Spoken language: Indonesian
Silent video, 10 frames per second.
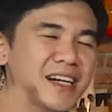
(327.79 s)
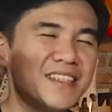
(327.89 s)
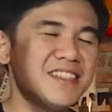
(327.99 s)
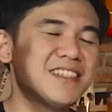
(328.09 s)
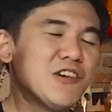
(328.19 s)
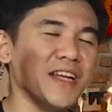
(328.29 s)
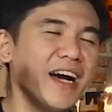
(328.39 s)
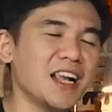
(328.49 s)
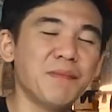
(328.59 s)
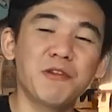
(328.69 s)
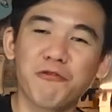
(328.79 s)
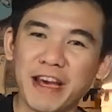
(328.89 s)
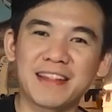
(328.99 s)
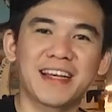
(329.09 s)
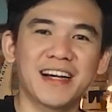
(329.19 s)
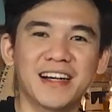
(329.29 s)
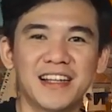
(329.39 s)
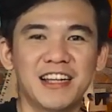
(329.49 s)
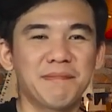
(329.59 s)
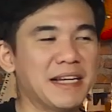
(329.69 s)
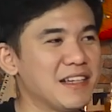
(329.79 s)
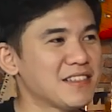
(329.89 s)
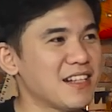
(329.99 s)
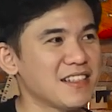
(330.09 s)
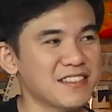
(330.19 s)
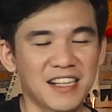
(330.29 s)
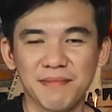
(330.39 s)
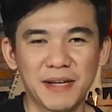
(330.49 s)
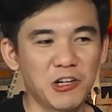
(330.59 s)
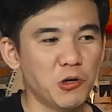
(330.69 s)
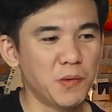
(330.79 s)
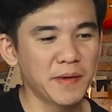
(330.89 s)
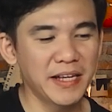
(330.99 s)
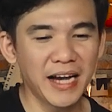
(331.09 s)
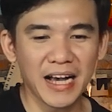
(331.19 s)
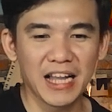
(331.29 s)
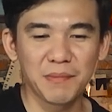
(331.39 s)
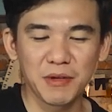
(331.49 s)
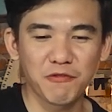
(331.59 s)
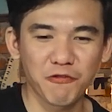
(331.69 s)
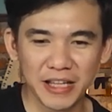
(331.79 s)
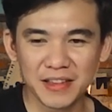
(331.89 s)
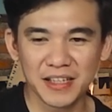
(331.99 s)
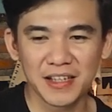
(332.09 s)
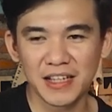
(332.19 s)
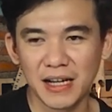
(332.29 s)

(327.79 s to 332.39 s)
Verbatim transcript: denger sih soundnya agak lebih fat ya daripada strat-strat pada umumnya dia agak lebih fat ya,